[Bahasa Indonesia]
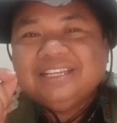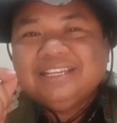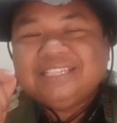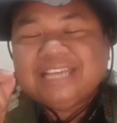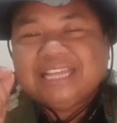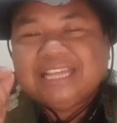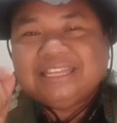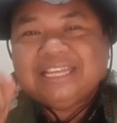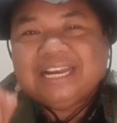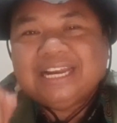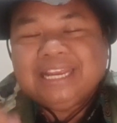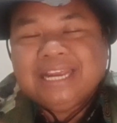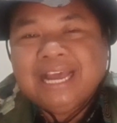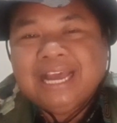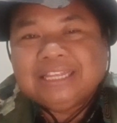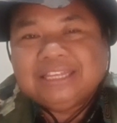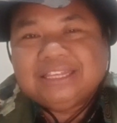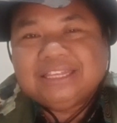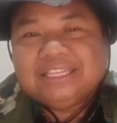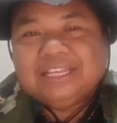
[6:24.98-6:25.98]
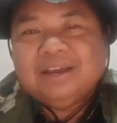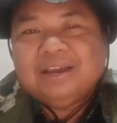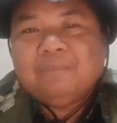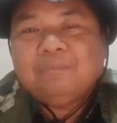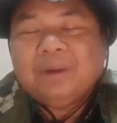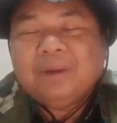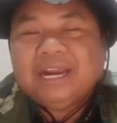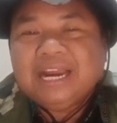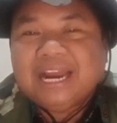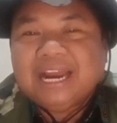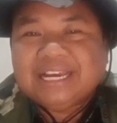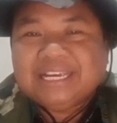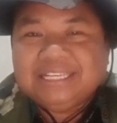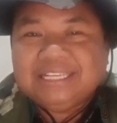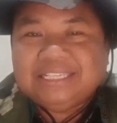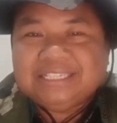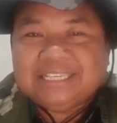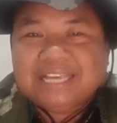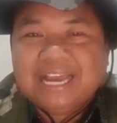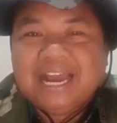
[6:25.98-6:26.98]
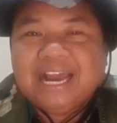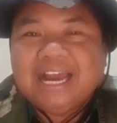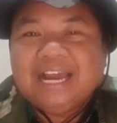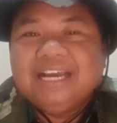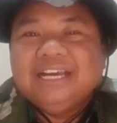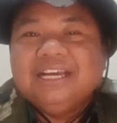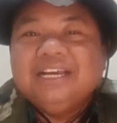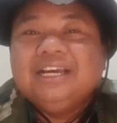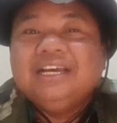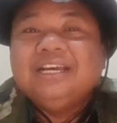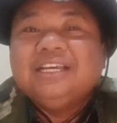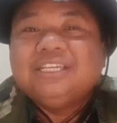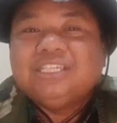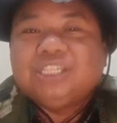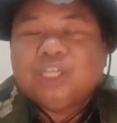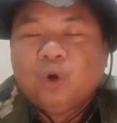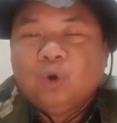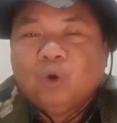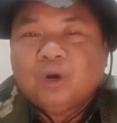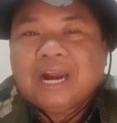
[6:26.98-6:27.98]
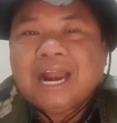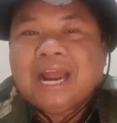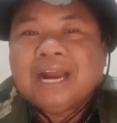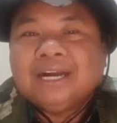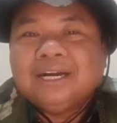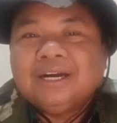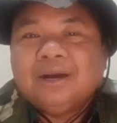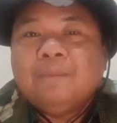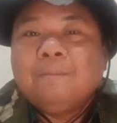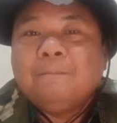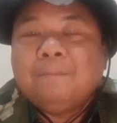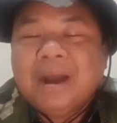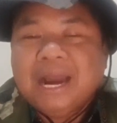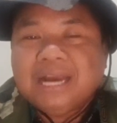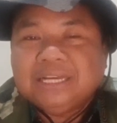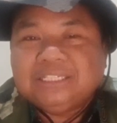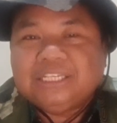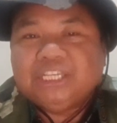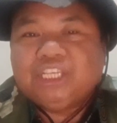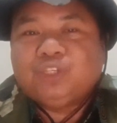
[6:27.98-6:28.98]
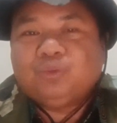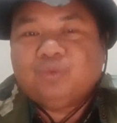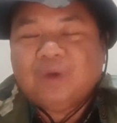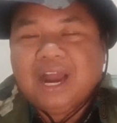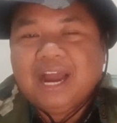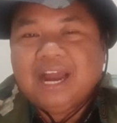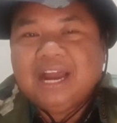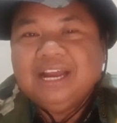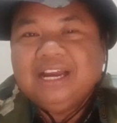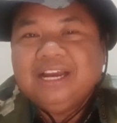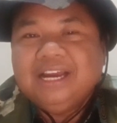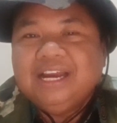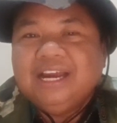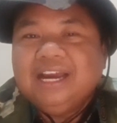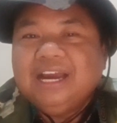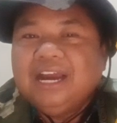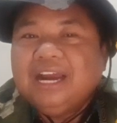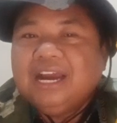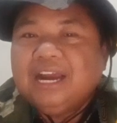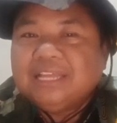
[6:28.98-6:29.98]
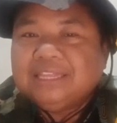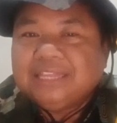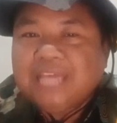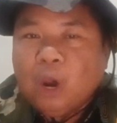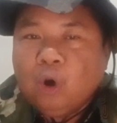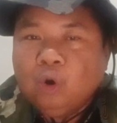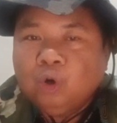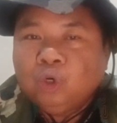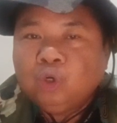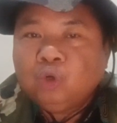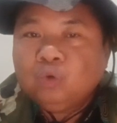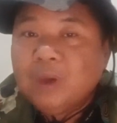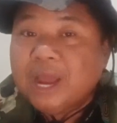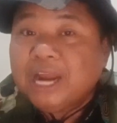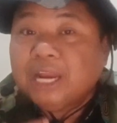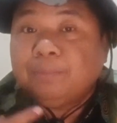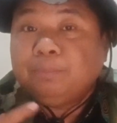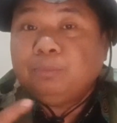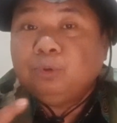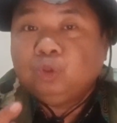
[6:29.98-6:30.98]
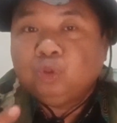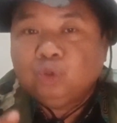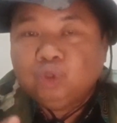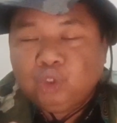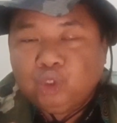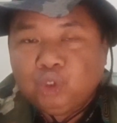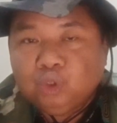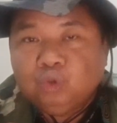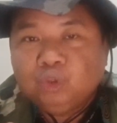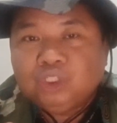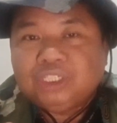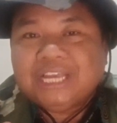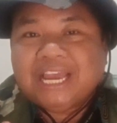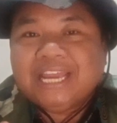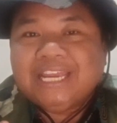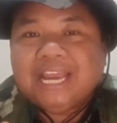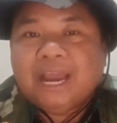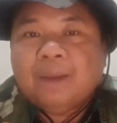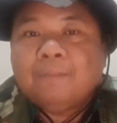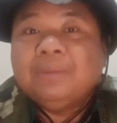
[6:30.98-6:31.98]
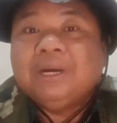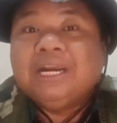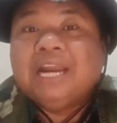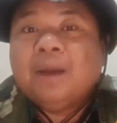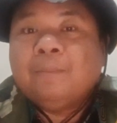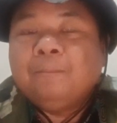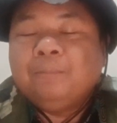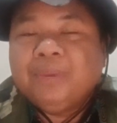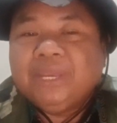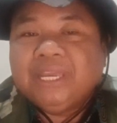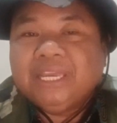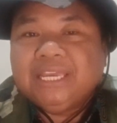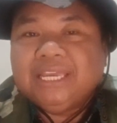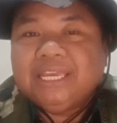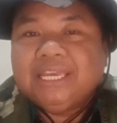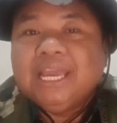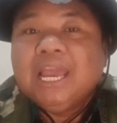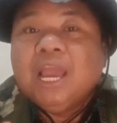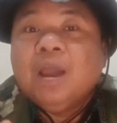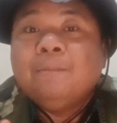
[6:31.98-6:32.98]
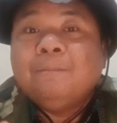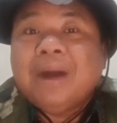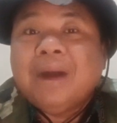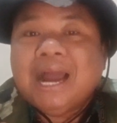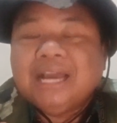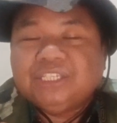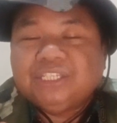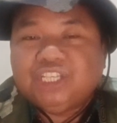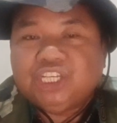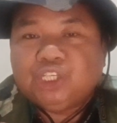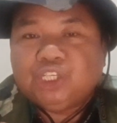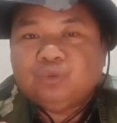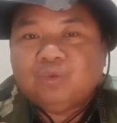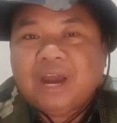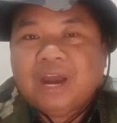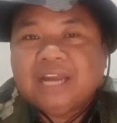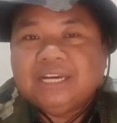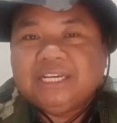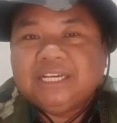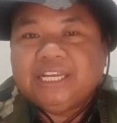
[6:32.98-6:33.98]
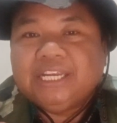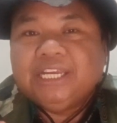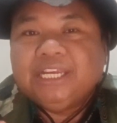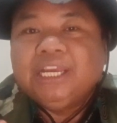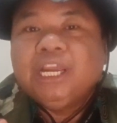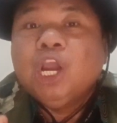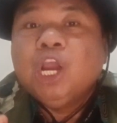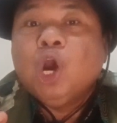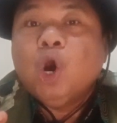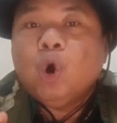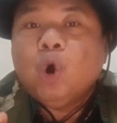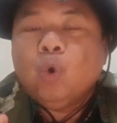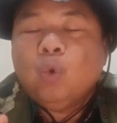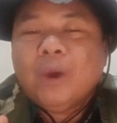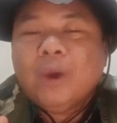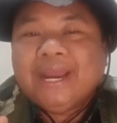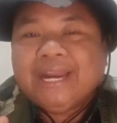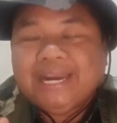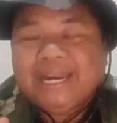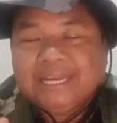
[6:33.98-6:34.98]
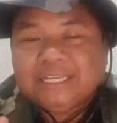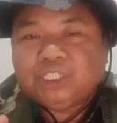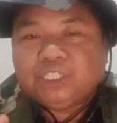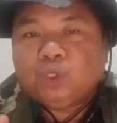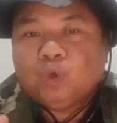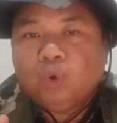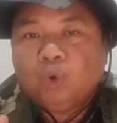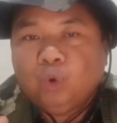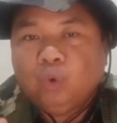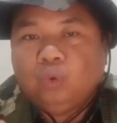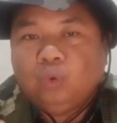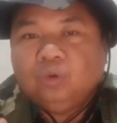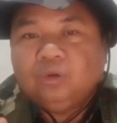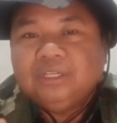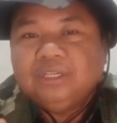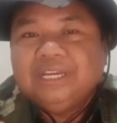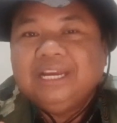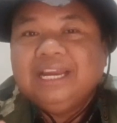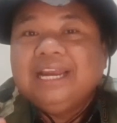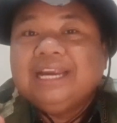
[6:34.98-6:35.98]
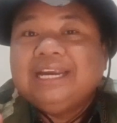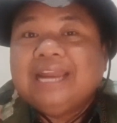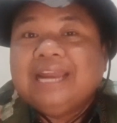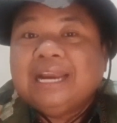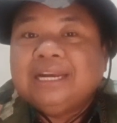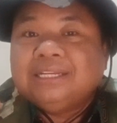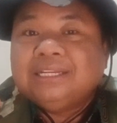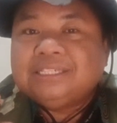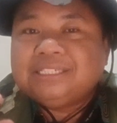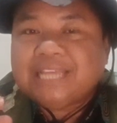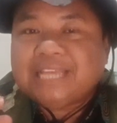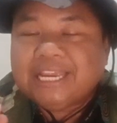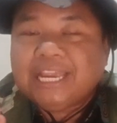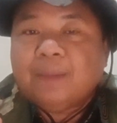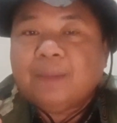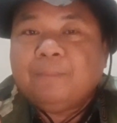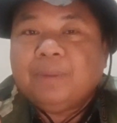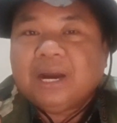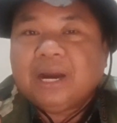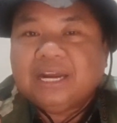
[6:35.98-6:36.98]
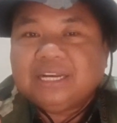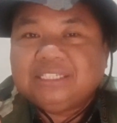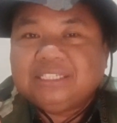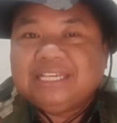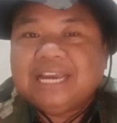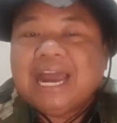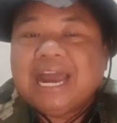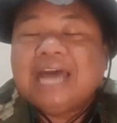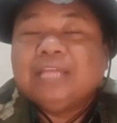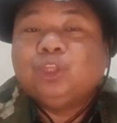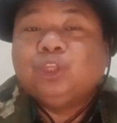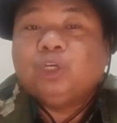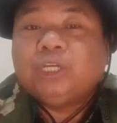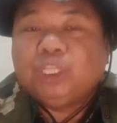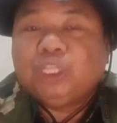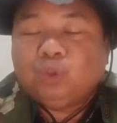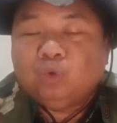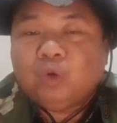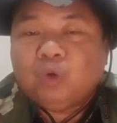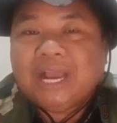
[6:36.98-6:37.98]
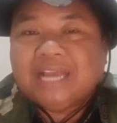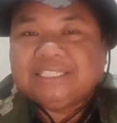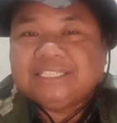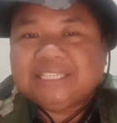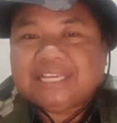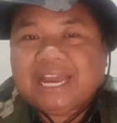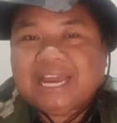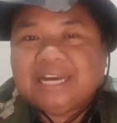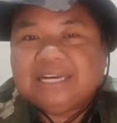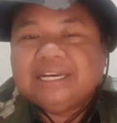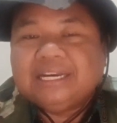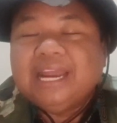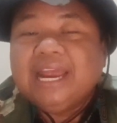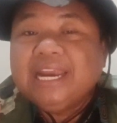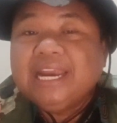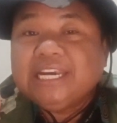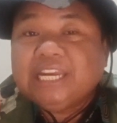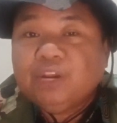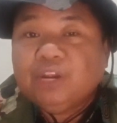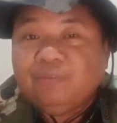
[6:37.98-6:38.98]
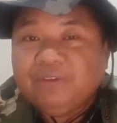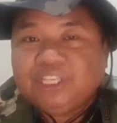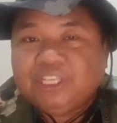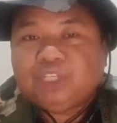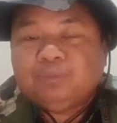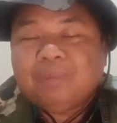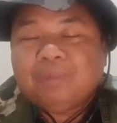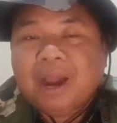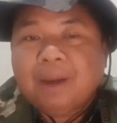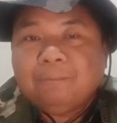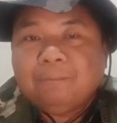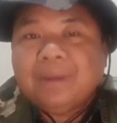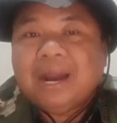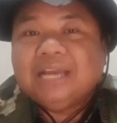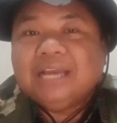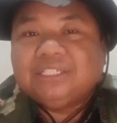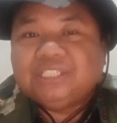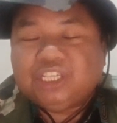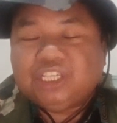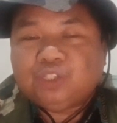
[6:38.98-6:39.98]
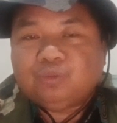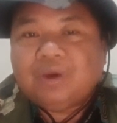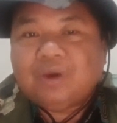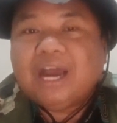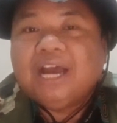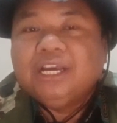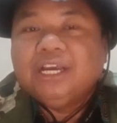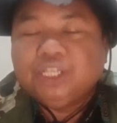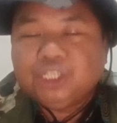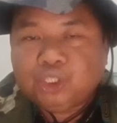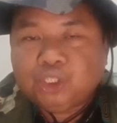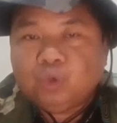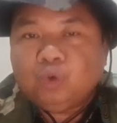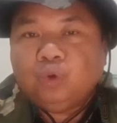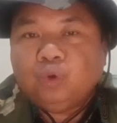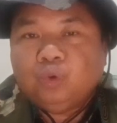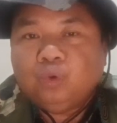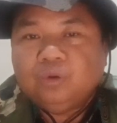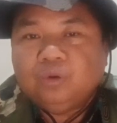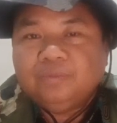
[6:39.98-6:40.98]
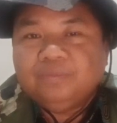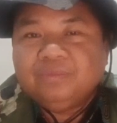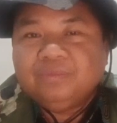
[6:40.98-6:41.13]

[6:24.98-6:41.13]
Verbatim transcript: Saya teringat pada kisah seorang mahasiswa tahun 2007 saya mendampingi mahasiswa di UNS Solo dan saya bekerja atau ditugaskan di Wisma Mahasiswa Solo.